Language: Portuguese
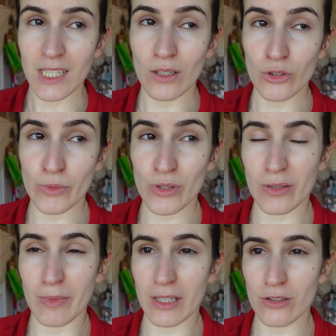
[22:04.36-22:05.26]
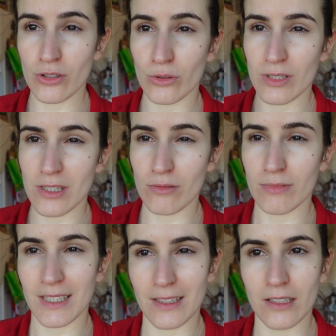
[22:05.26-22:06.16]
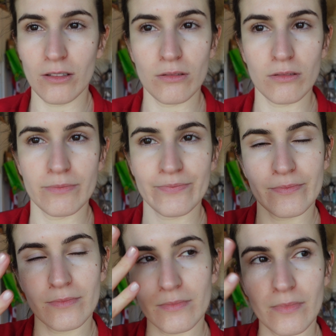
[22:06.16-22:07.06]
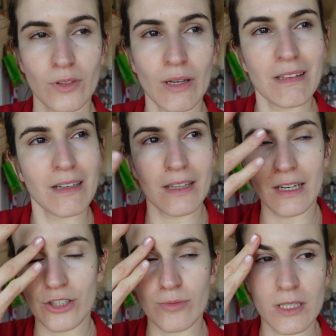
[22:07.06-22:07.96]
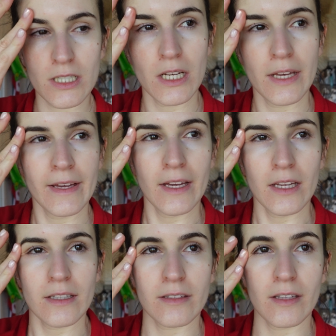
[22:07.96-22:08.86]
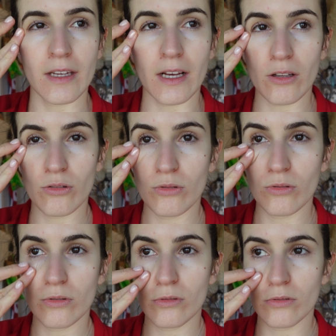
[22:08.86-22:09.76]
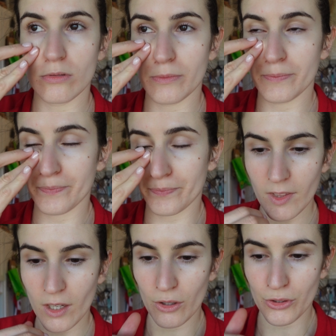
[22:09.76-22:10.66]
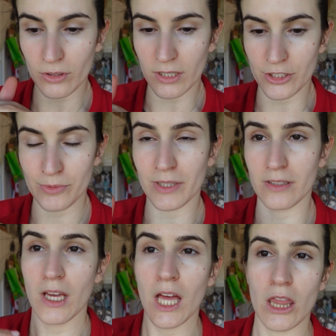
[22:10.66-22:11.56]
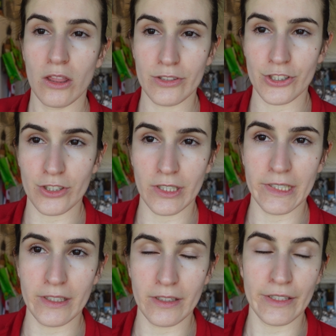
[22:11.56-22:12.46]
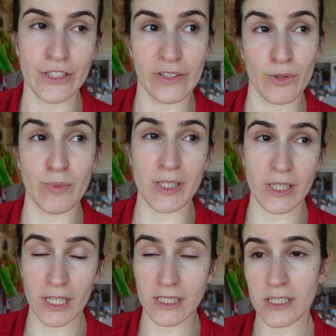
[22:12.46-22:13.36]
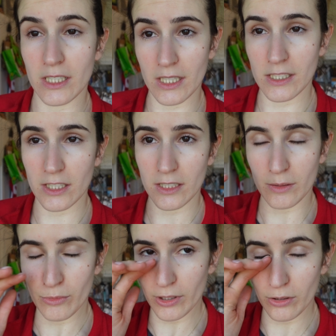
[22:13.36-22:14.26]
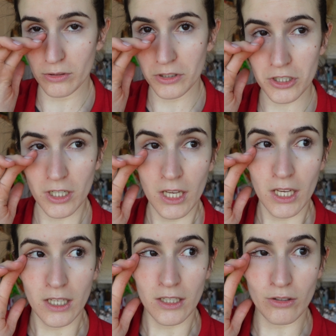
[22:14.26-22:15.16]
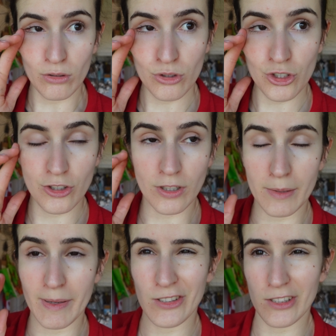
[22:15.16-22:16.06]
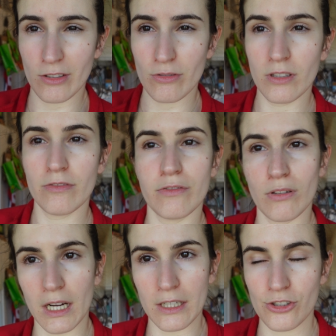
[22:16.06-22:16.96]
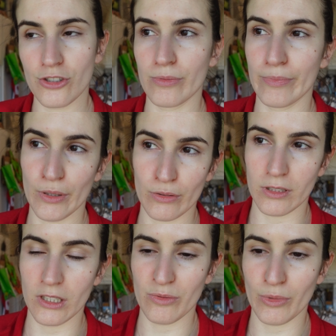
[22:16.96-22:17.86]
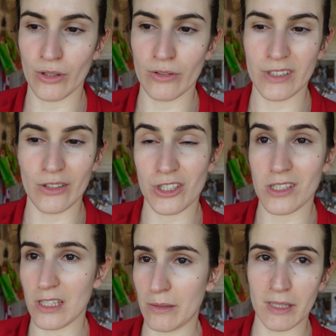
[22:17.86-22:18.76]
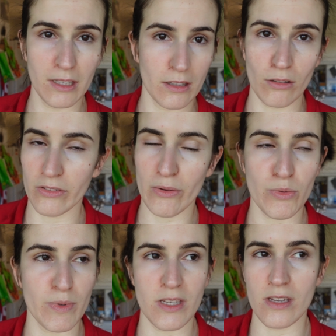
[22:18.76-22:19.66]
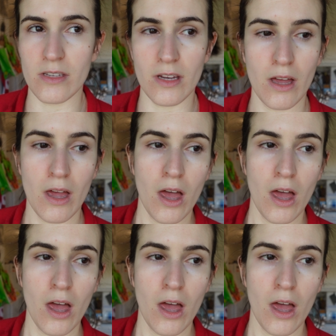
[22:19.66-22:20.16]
os meus armários estão assim um bocadinho, não é degradados, mas têm algum autocolantes. Portanto, nós antes tínhamos para esta casa, esta casa já tinha moradores e os armários já tinham sido forrados pelos antigos moradores e nós sinceramente ainda não tivemos paciência